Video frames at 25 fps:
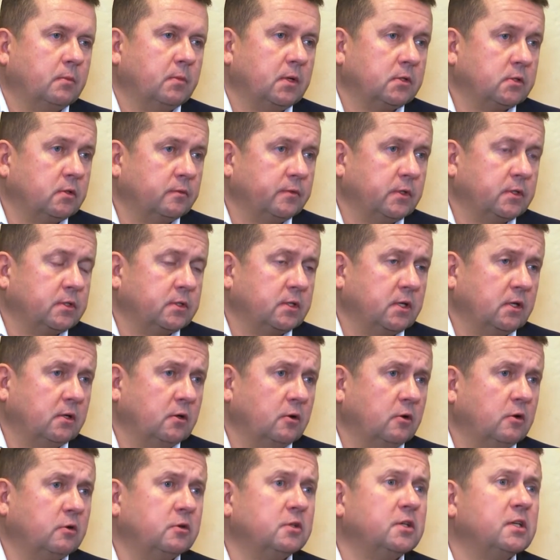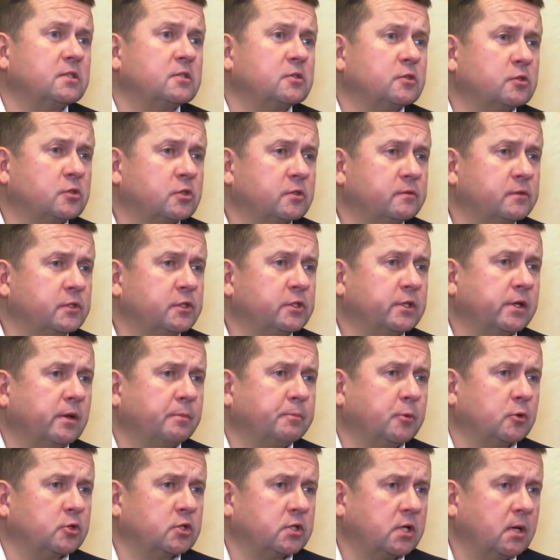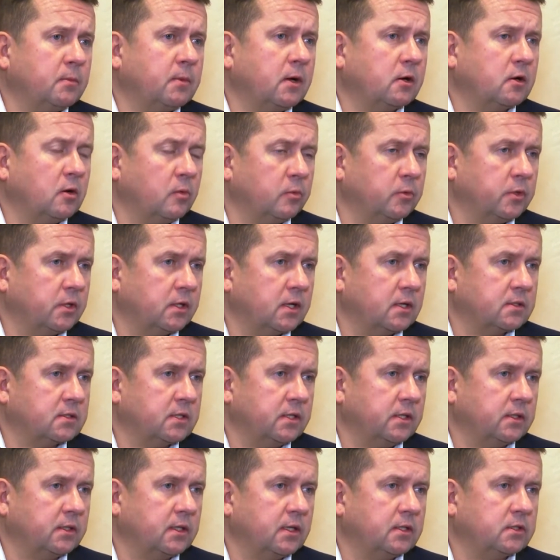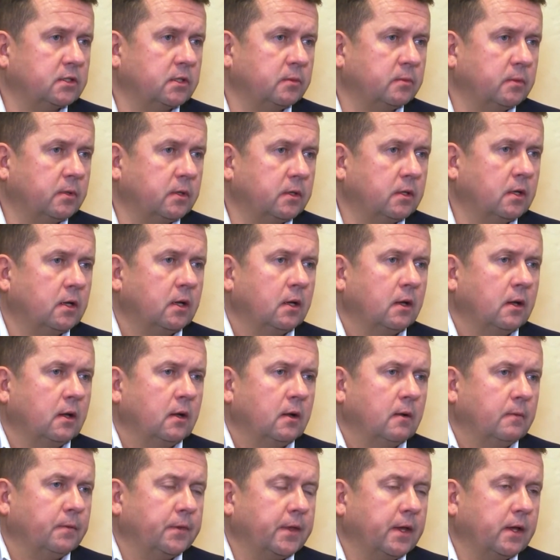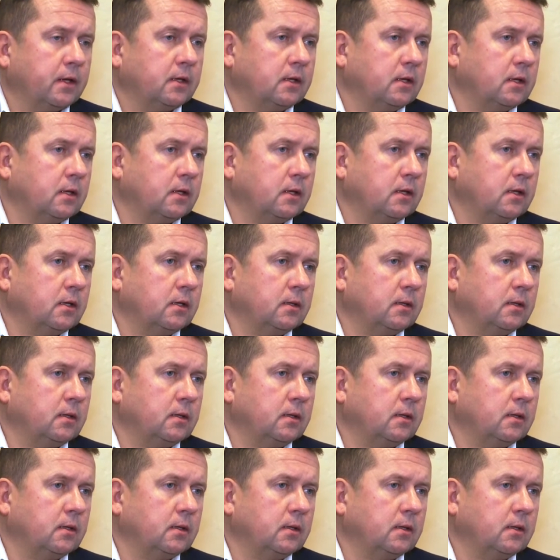mazowieckiego. Jest oczywiście potrzeba komunikacyjna, żeby takie